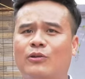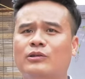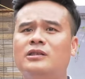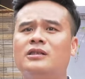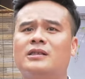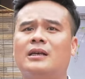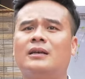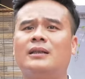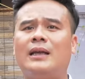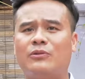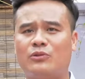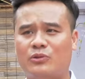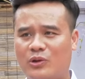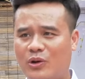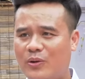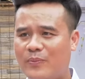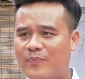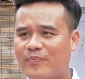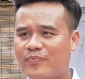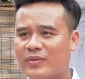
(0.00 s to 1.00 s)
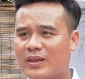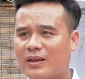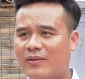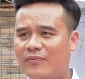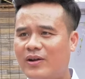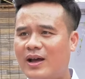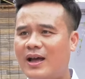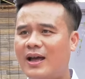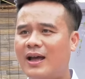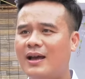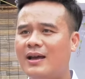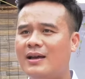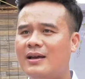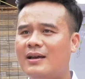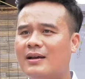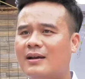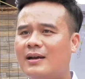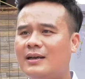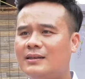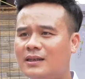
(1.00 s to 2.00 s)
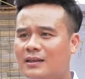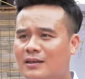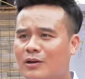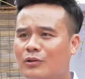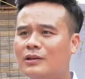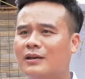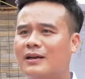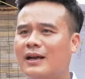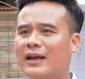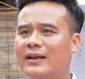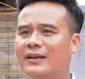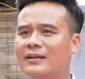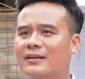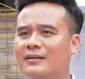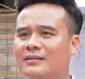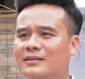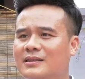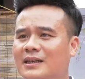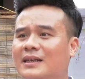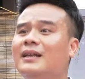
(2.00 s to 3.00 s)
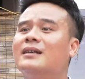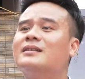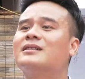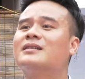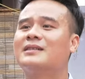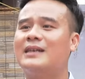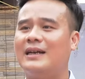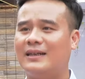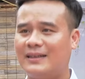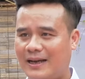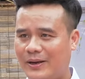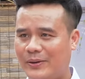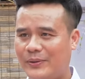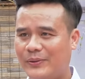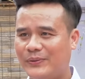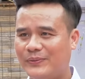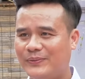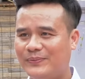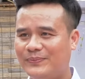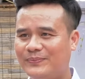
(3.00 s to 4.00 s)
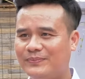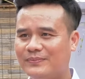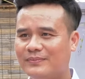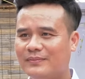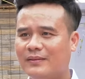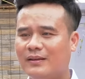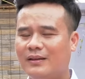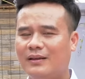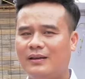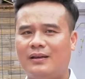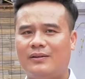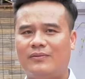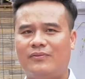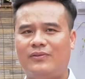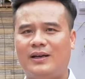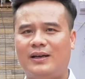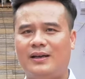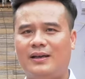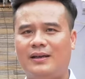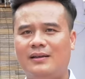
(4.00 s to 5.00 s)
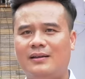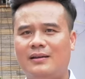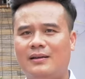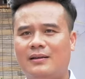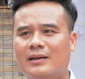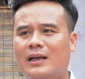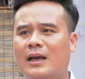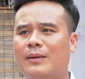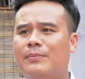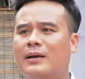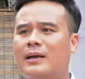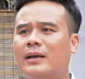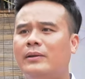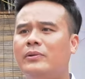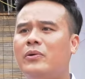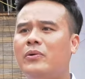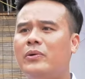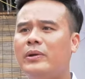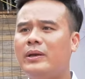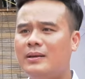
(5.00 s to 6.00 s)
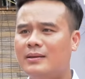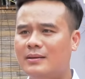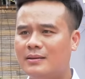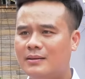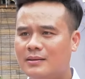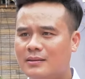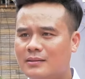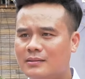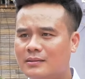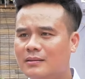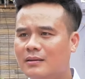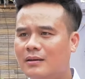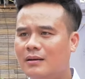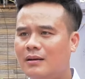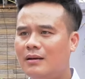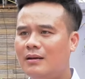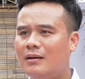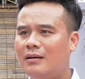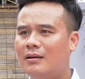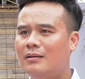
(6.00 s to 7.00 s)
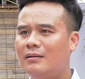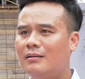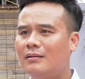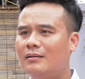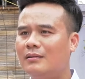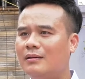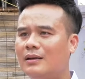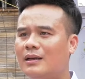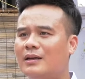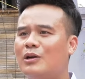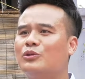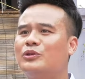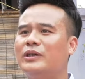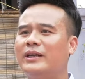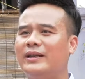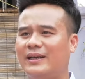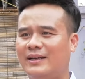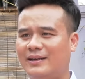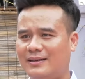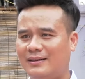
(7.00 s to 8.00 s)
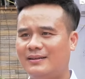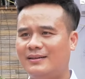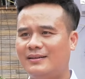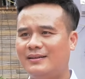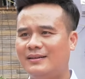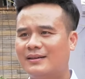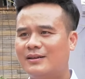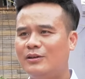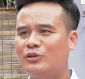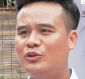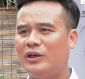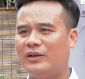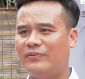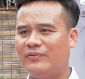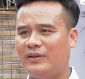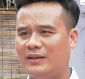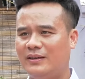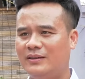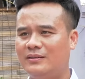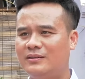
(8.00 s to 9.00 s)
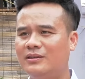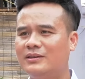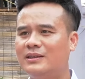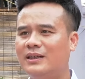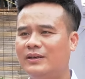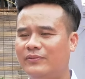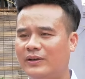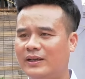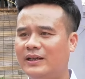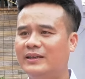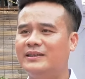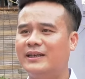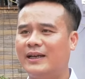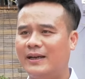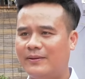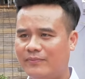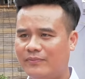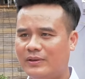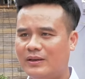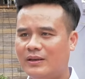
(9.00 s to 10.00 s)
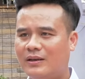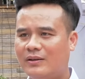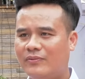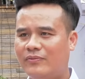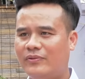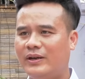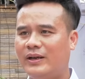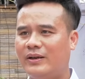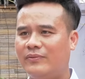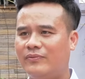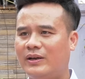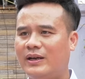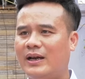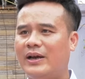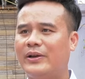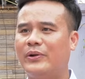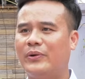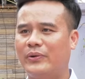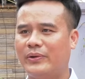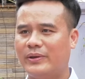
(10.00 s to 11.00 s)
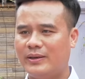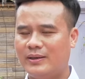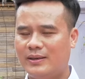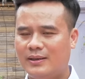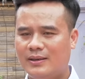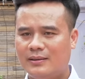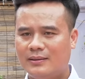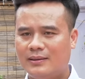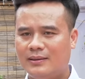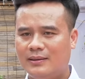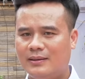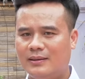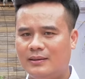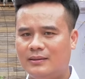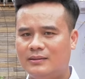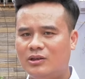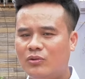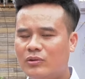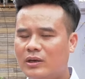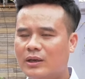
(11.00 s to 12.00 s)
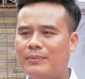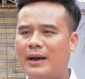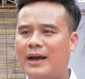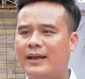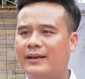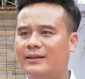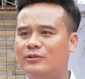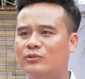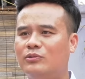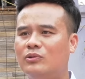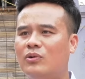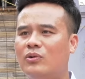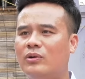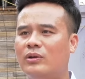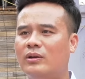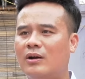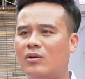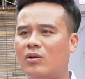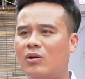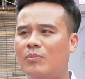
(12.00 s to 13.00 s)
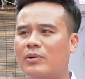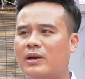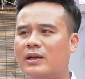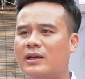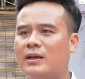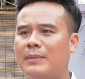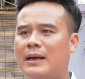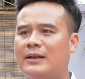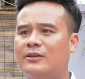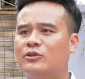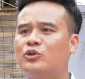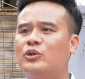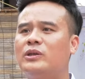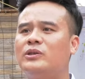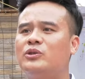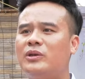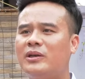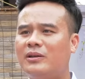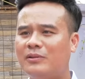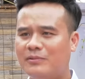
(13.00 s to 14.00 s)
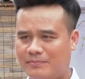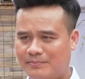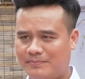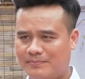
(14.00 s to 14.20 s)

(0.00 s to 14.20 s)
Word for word: có sự sáng tạo trong đó, và các sân khấu thực cảnh chính là sự sáng tạo. Và để mà kết nối giữa cái câu chuyện này, câu chuyện về chương trình về Đình Chèm, về Hà Nội, thì trong kịch bản thì chúng tôi đã có một cái kịch bản xuyên suốt,